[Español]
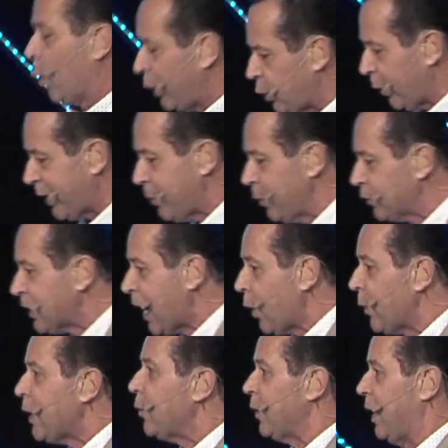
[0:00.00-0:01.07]
Cuando venimos a
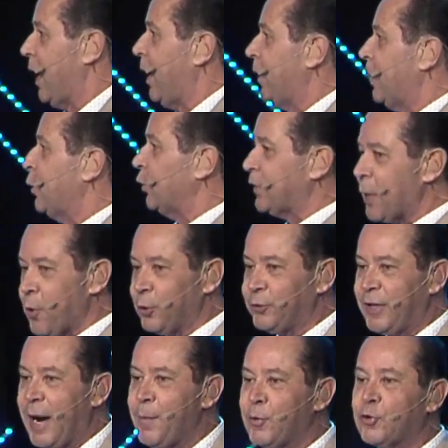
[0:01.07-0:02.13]
la Biblia nos
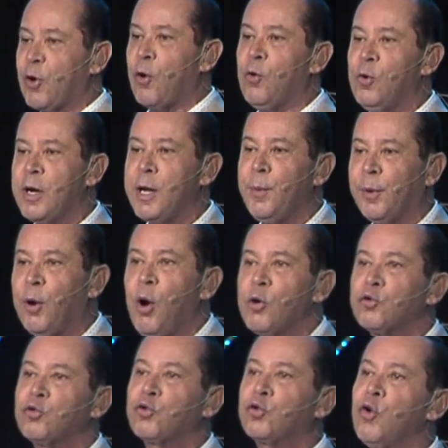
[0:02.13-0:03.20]
encontramos con un
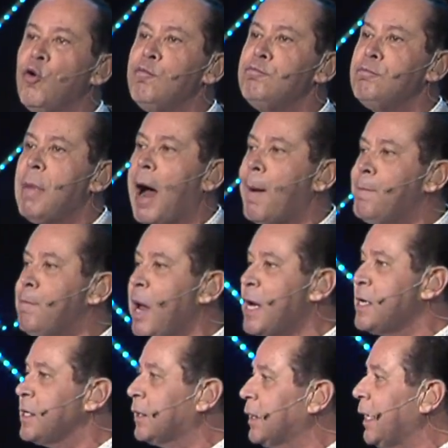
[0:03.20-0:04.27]
libro
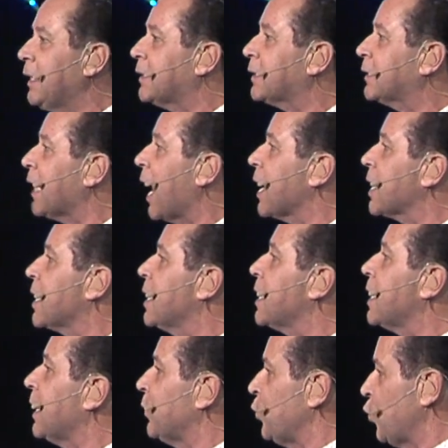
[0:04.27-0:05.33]
sumamente
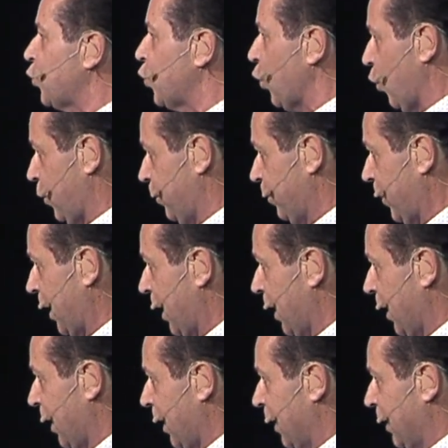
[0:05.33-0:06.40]
sangriento.
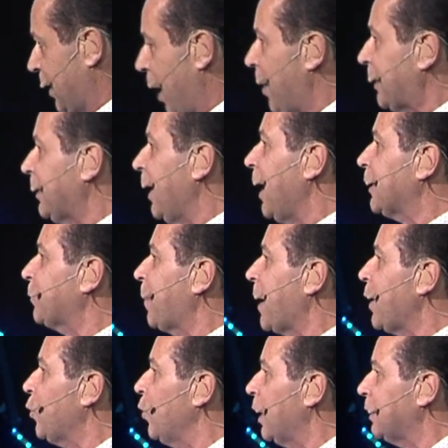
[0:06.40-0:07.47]
¿Qué va a ser las
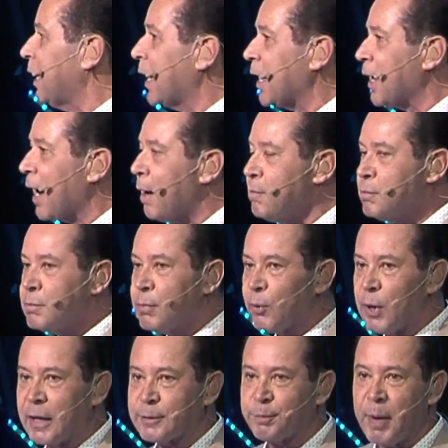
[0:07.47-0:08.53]
películas de
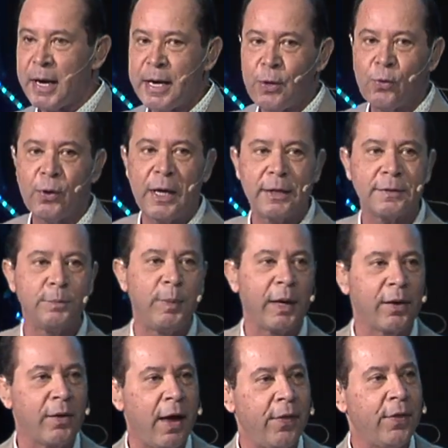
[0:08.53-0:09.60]
Rambo y las películas,
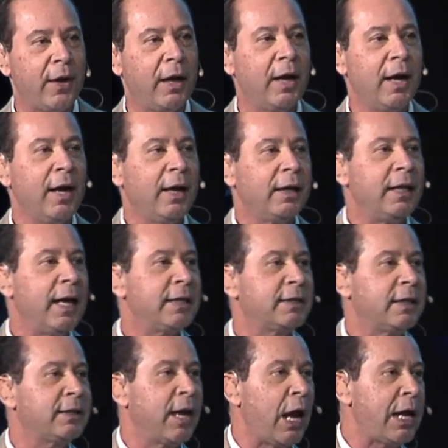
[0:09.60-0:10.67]
verdad, de, de,
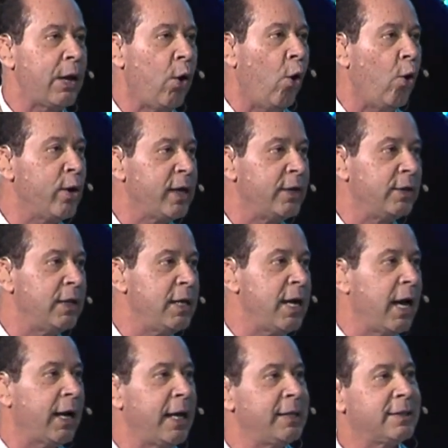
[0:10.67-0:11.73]
esas que hay hoy en
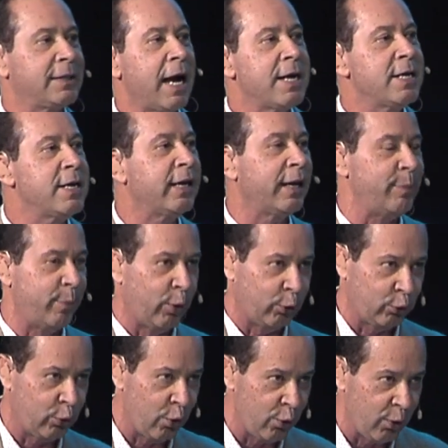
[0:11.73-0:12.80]
día, que hay sangre
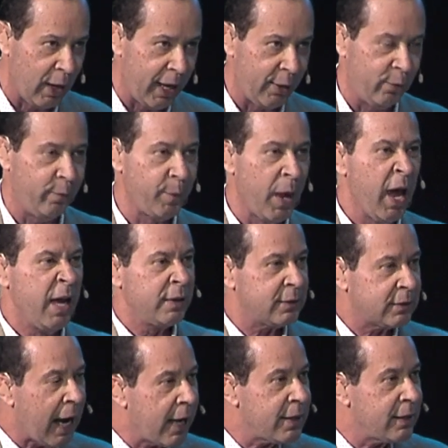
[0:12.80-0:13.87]
por todo lado?
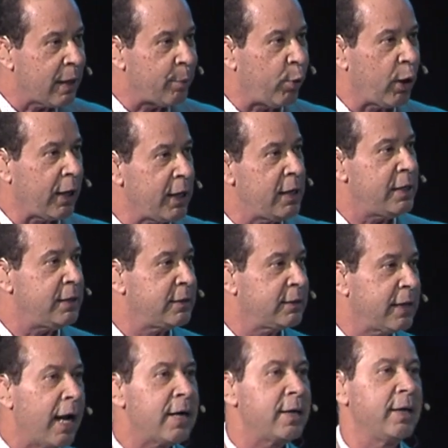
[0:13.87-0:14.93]
Sangre por aquí,
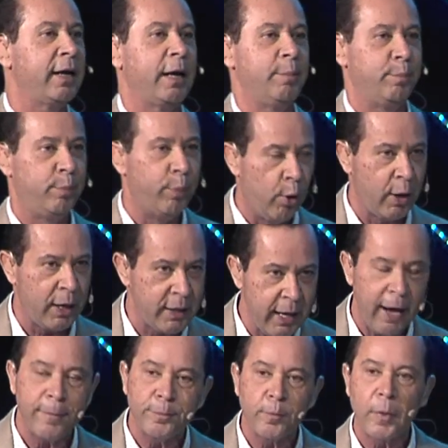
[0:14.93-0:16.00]
sangre por
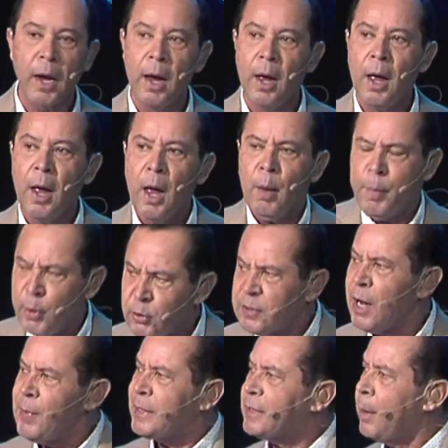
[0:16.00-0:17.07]
allá. Pero
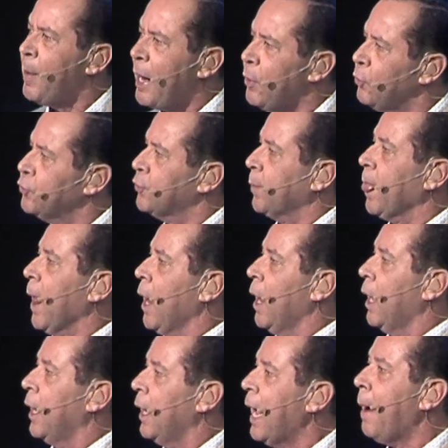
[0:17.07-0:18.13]
sabes, amados,
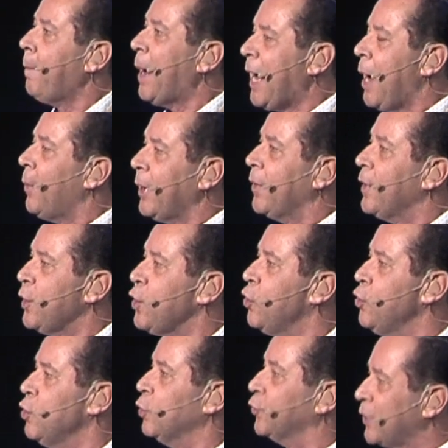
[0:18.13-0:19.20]
la palabra de
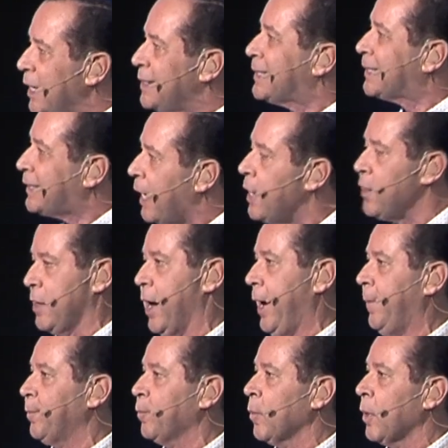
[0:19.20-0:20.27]
Dios nos
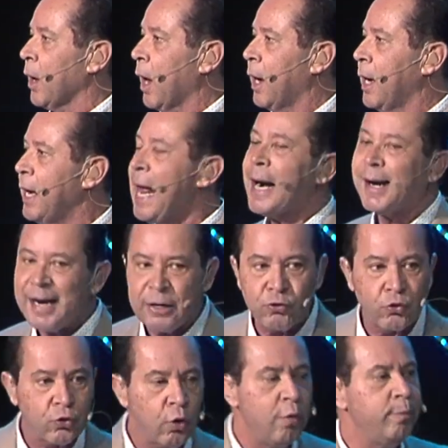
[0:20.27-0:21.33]
enseña la
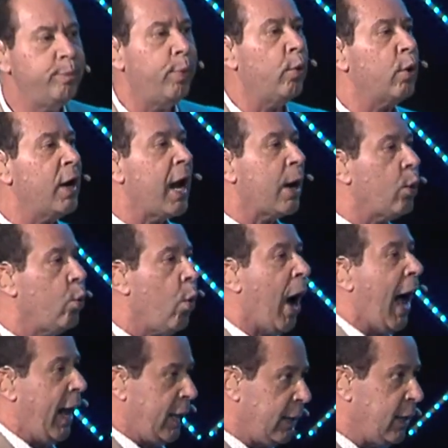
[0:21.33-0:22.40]
razón por la
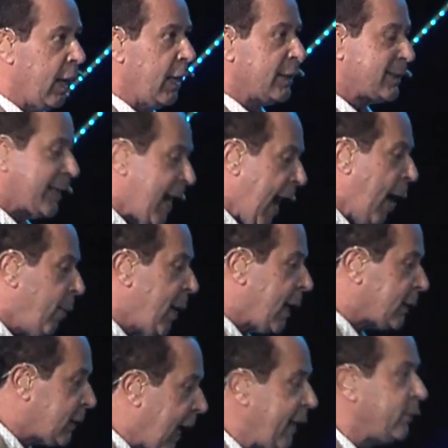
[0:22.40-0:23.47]
cual se
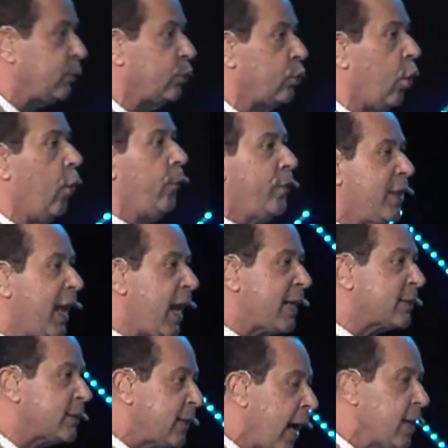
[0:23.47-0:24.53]
habla tanto de
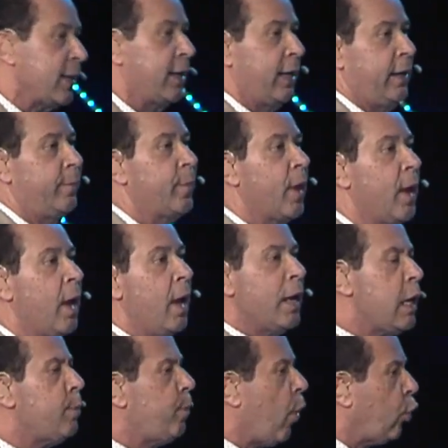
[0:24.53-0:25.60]
la sangre
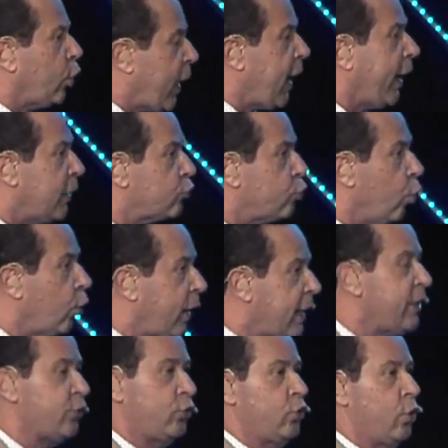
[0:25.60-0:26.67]
y por qué
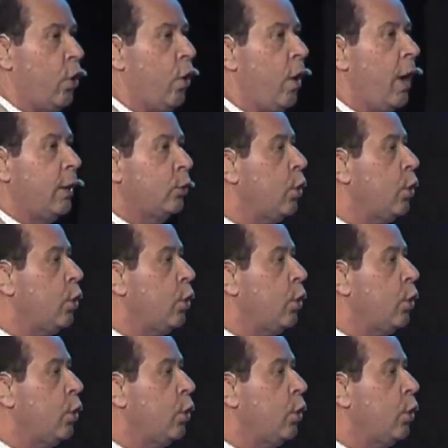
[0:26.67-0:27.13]
Jesucristo